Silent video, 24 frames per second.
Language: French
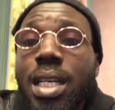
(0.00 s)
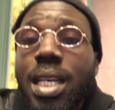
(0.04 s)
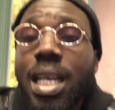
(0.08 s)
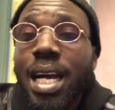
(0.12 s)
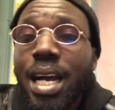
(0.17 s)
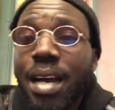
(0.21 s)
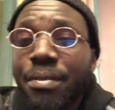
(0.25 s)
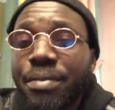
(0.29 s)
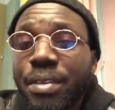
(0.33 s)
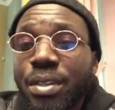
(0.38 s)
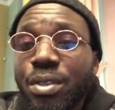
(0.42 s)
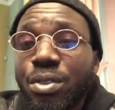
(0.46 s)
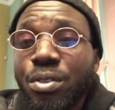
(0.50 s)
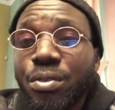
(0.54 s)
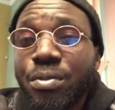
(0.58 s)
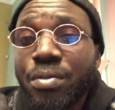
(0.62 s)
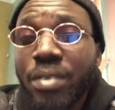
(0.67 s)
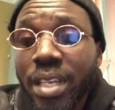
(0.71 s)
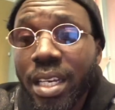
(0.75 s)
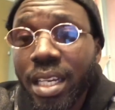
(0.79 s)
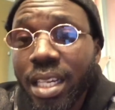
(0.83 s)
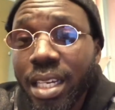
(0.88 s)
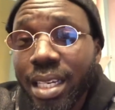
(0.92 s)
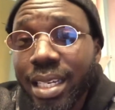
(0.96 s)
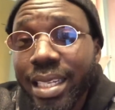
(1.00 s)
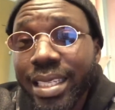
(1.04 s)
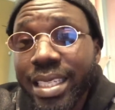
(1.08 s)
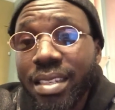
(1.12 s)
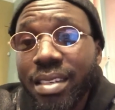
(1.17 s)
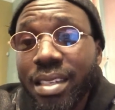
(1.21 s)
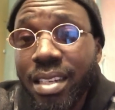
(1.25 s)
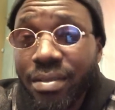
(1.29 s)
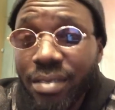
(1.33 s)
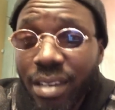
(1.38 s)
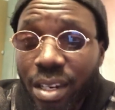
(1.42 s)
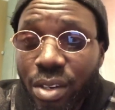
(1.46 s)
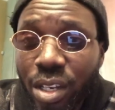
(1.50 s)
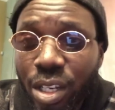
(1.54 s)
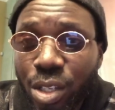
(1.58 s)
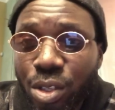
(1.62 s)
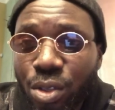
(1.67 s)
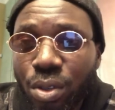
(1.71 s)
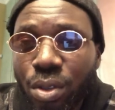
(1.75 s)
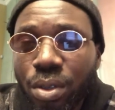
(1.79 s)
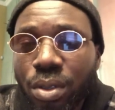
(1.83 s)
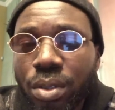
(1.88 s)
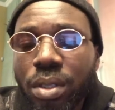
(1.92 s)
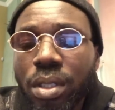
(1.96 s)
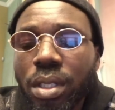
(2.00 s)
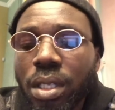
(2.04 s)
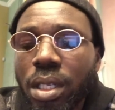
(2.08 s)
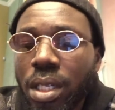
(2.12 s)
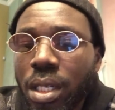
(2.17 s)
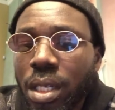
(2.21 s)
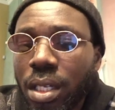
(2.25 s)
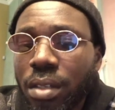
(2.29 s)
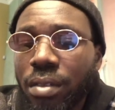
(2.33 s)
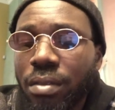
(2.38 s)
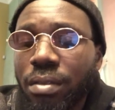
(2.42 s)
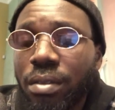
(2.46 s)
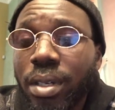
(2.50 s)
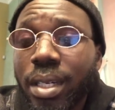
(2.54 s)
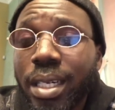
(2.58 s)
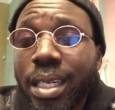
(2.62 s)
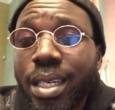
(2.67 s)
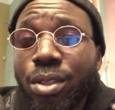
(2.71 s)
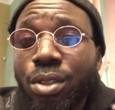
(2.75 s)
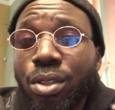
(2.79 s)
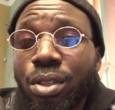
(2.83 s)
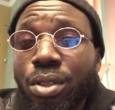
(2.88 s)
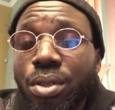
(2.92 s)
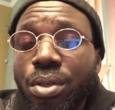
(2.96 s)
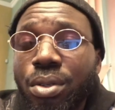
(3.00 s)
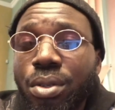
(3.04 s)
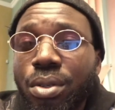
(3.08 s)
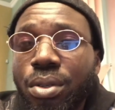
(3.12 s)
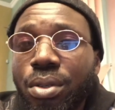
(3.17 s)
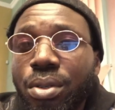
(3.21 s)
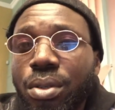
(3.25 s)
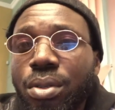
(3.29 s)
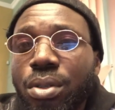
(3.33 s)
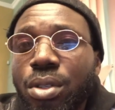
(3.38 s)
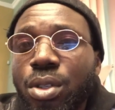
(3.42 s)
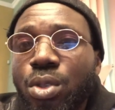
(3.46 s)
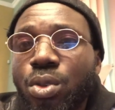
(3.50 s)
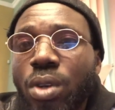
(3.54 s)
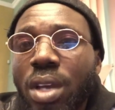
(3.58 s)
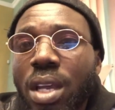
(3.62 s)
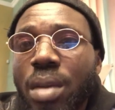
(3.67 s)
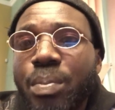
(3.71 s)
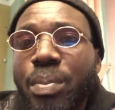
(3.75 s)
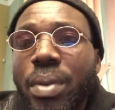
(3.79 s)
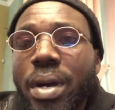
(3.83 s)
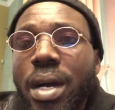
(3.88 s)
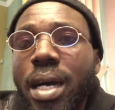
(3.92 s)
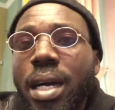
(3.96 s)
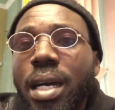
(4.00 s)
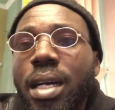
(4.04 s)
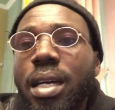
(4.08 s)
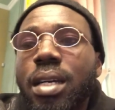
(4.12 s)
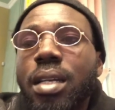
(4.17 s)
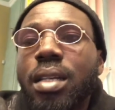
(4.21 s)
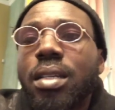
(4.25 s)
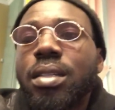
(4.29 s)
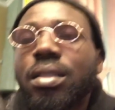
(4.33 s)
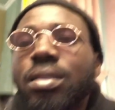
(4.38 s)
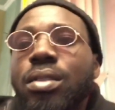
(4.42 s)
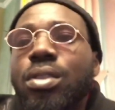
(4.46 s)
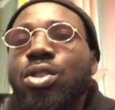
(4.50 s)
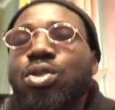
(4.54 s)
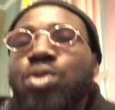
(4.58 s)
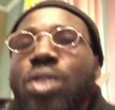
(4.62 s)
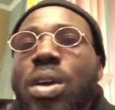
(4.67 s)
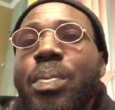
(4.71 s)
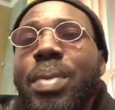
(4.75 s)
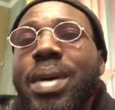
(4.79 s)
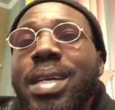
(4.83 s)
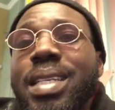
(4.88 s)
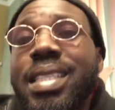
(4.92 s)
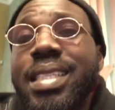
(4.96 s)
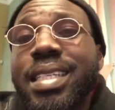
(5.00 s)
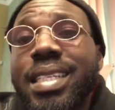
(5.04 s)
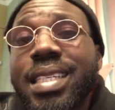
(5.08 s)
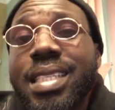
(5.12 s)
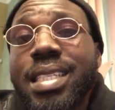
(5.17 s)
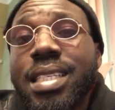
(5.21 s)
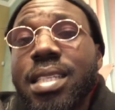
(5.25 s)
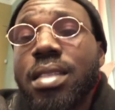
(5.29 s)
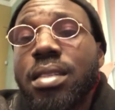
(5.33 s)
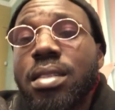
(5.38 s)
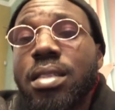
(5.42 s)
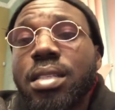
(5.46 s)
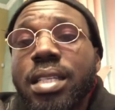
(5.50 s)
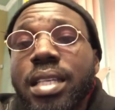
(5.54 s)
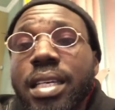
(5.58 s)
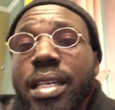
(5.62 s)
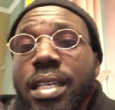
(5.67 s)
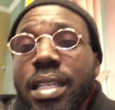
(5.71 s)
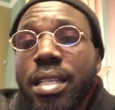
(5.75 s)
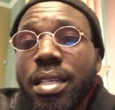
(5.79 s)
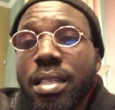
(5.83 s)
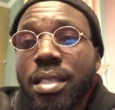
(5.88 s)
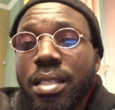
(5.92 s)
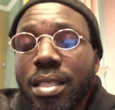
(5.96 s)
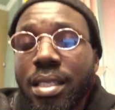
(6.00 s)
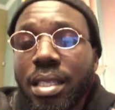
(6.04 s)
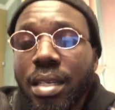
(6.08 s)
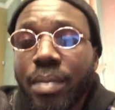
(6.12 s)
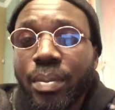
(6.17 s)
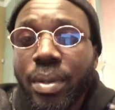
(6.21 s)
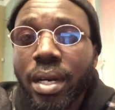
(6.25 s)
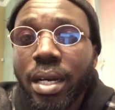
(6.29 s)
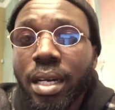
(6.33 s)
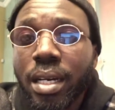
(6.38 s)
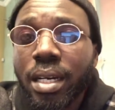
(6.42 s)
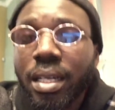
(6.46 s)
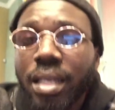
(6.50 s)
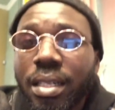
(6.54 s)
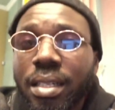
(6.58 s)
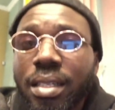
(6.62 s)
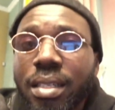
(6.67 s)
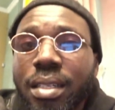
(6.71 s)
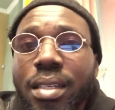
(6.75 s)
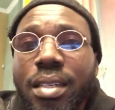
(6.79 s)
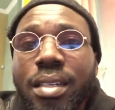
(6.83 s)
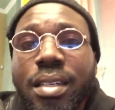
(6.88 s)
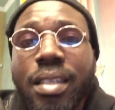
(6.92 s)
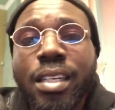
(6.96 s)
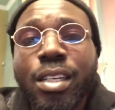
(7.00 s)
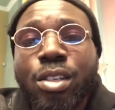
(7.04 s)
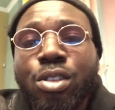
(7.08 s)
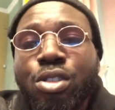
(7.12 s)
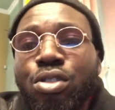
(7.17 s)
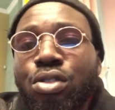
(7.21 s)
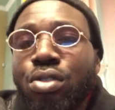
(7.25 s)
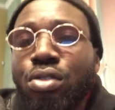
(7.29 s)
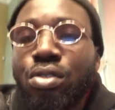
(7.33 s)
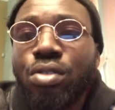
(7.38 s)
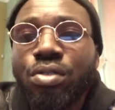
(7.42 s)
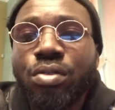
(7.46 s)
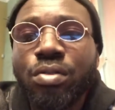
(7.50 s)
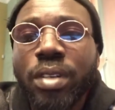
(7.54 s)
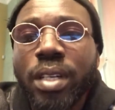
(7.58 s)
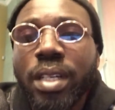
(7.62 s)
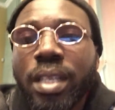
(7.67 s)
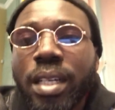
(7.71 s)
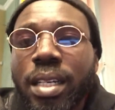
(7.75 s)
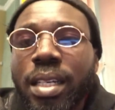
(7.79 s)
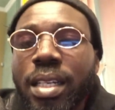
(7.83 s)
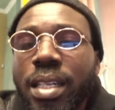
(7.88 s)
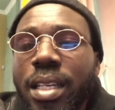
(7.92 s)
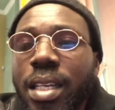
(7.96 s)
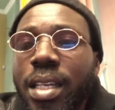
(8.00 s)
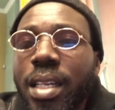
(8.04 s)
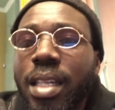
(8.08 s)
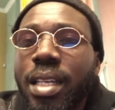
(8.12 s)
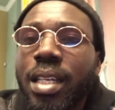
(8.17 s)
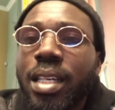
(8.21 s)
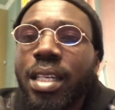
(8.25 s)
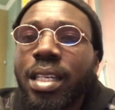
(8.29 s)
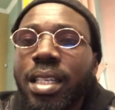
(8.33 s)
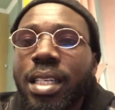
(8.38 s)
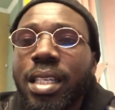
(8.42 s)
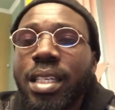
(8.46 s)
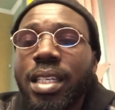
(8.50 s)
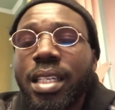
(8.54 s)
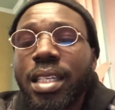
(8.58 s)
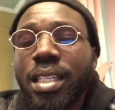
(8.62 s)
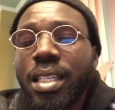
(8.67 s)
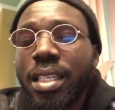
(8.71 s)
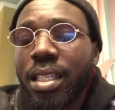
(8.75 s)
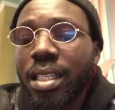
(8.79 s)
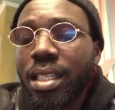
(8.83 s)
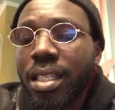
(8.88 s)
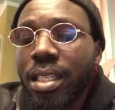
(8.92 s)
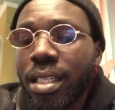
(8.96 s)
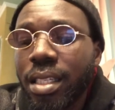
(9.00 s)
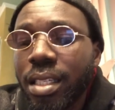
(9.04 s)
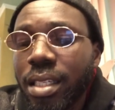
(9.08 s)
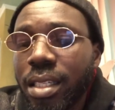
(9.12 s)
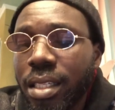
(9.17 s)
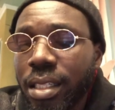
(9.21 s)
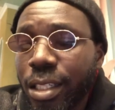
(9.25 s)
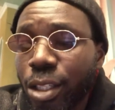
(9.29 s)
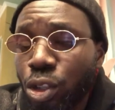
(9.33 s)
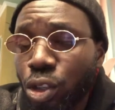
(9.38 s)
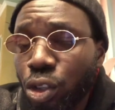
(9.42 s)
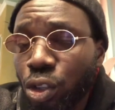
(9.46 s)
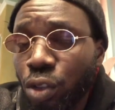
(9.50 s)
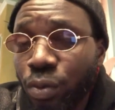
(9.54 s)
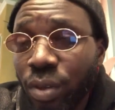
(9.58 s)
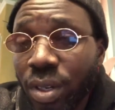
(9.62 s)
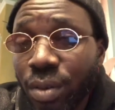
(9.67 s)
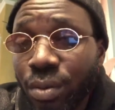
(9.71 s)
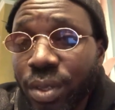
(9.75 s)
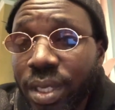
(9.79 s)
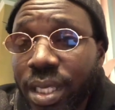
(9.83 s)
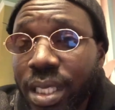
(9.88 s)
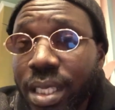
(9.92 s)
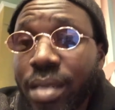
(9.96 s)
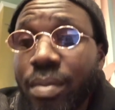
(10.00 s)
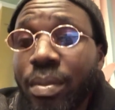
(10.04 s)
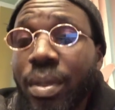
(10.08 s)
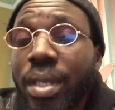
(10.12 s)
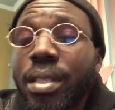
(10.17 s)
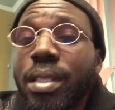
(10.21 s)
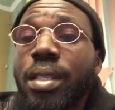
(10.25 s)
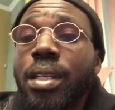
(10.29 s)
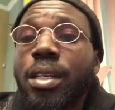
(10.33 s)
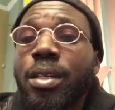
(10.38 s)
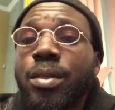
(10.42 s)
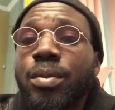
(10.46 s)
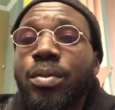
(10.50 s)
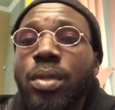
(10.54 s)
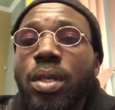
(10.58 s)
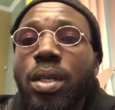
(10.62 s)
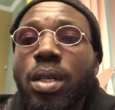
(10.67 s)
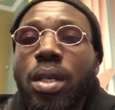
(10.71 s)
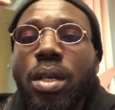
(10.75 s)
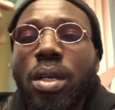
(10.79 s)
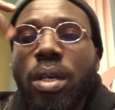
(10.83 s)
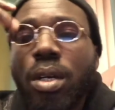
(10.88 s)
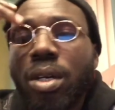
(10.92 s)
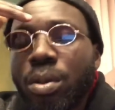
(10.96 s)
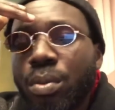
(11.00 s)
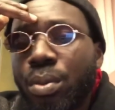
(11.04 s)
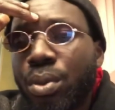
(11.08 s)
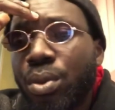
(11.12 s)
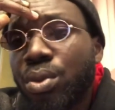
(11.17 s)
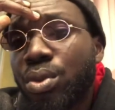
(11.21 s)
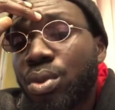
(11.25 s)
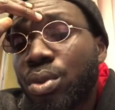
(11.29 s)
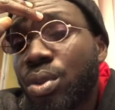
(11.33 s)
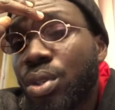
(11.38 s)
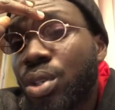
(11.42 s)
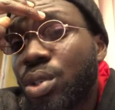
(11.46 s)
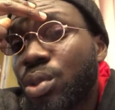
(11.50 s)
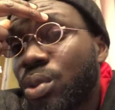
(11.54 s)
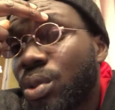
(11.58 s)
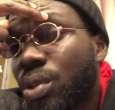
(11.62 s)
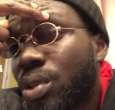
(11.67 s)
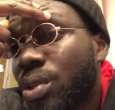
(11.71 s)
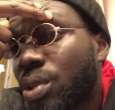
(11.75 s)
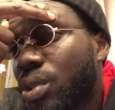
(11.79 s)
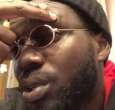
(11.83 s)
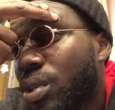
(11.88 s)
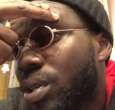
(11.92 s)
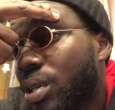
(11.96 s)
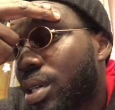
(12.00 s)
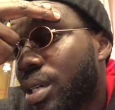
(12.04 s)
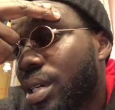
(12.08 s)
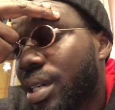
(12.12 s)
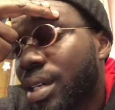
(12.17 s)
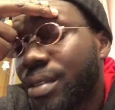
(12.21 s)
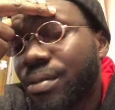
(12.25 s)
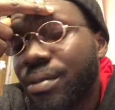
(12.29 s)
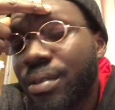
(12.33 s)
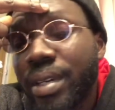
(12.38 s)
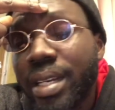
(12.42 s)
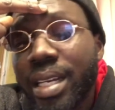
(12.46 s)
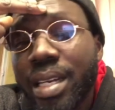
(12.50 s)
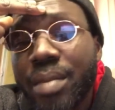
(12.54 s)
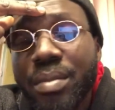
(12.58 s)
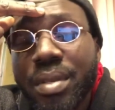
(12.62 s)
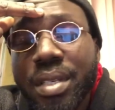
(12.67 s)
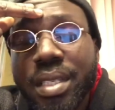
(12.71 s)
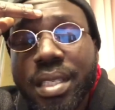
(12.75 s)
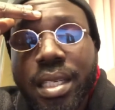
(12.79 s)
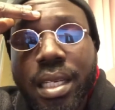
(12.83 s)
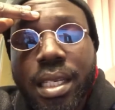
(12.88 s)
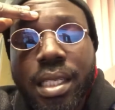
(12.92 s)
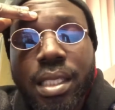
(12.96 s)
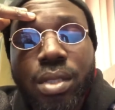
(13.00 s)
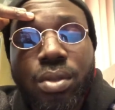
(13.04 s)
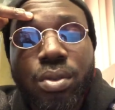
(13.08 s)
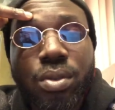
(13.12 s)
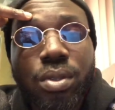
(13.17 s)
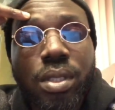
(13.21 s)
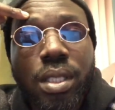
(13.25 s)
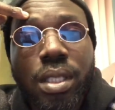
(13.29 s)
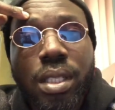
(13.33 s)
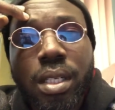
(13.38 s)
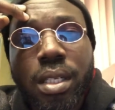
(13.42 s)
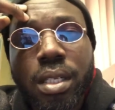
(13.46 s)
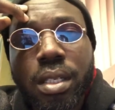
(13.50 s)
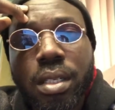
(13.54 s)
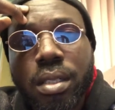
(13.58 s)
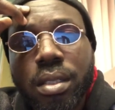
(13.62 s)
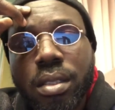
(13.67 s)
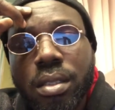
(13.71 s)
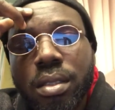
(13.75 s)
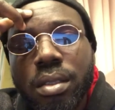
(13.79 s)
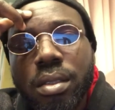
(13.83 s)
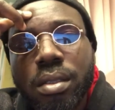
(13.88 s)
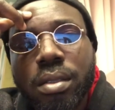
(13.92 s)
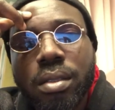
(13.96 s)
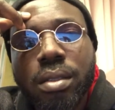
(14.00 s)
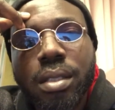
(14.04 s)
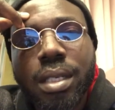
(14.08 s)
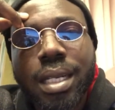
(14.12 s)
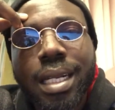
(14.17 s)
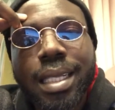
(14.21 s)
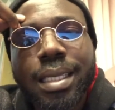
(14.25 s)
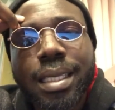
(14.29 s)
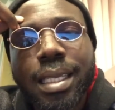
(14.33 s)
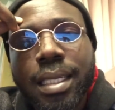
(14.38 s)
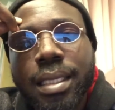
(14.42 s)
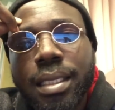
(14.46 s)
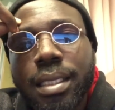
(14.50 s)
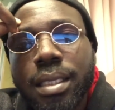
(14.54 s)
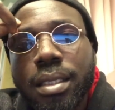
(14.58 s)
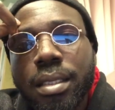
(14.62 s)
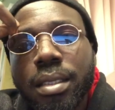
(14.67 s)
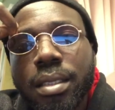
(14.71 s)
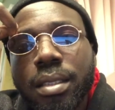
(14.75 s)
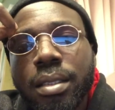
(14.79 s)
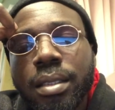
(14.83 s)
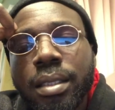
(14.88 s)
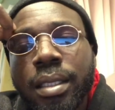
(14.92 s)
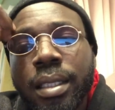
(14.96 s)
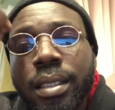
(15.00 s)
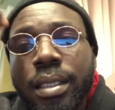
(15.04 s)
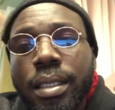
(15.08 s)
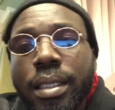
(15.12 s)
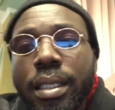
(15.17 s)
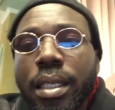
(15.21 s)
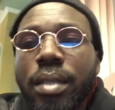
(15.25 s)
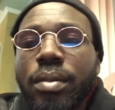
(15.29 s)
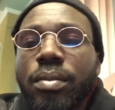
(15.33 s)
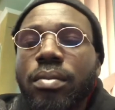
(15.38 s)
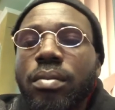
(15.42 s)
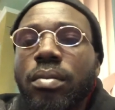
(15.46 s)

afin de faire l'évaluation. Voilà, donc euh, ne soyez pas, ne soyez pas stressé, ce n'est rien, ce n'est pas grand chose, voilà. Et c'est ce que je voulais vous dire maintenant. Pour ceux qui ont envoyé les messages concernant euh, la date d'entrée,